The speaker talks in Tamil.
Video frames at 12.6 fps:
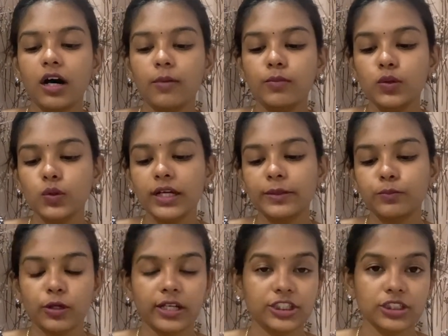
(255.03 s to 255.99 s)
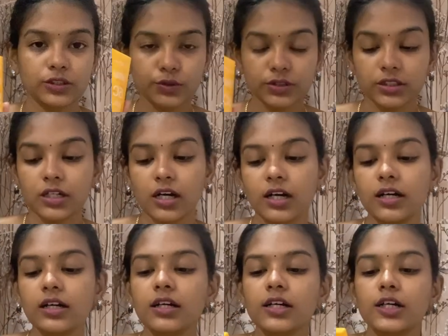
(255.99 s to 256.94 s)
ப்ளூ லைட் ப்ரொடெக்ஷன் கொடுத்துருக்காங்க
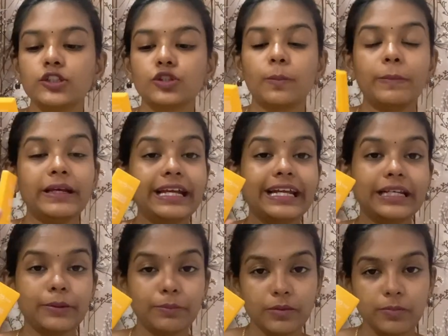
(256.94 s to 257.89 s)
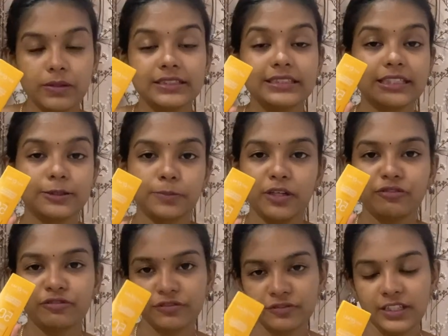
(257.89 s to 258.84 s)
ஸோ பிஏ ட்ரிபிள் ப்ளஸ்
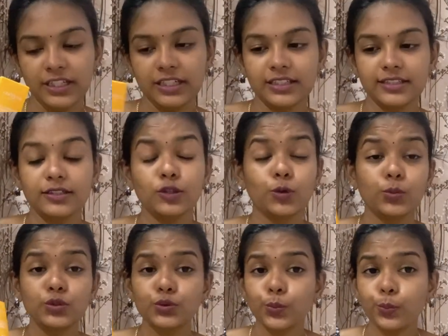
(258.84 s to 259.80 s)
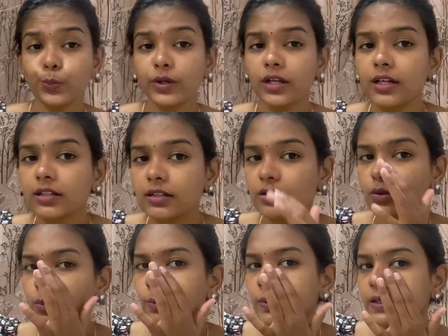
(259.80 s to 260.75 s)
எஸ்பிஎஃப் ஃபிஃப்டி இருக்குது ரொம்ப சூப்பராக இருக்குது
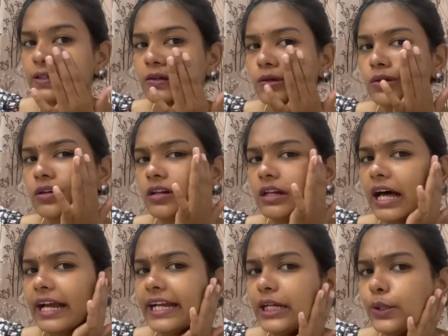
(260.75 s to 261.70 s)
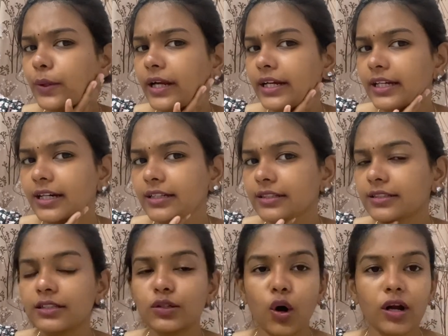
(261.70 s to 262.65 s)
ரொம்ப லைட் வெயிட்டாக
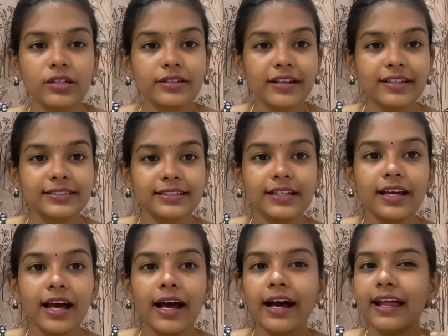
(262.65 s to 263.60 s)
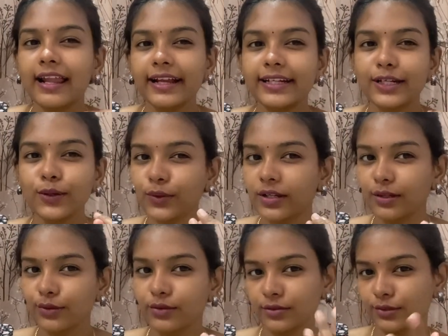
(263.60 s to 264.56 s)
இருக்குது நான் க்ரீஸி லைட்டாக ஒரு
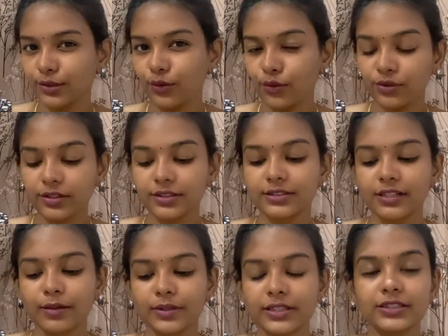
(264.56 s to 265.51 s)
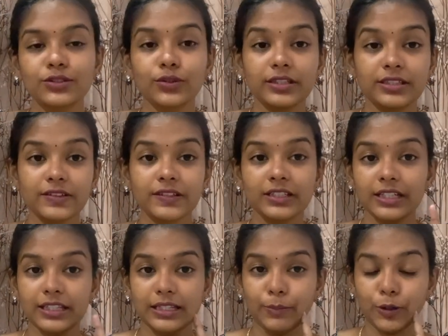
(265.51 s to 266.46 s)
க்ளோ கொடுக்குது நமக்கு ஸோ இது வந்து
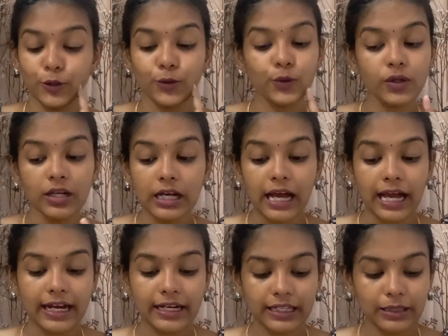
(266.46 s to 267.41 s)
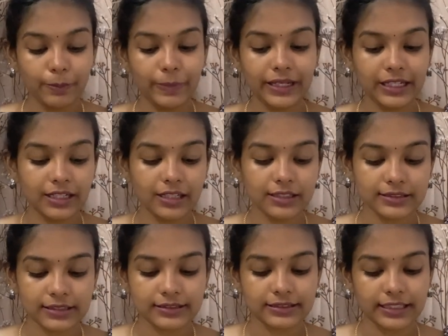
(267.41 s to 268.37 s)
இந்த பக்கம் அண்ட் இந்த பிங்க் கலர்
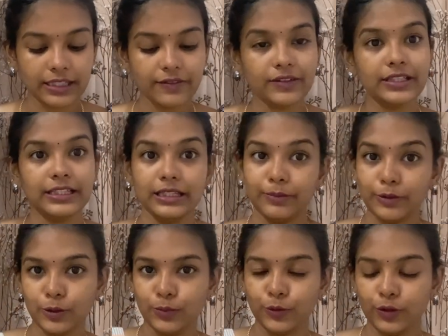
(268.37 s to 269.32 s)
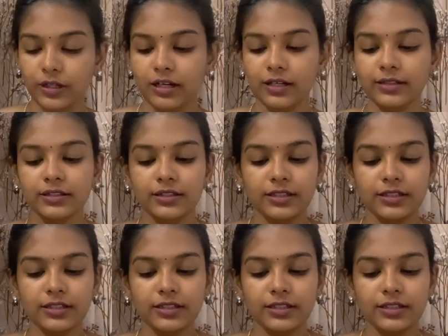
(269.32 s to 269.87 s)
சன்ஸ்க்ரீனை வந்து இந்த பக்கம் போடலாம்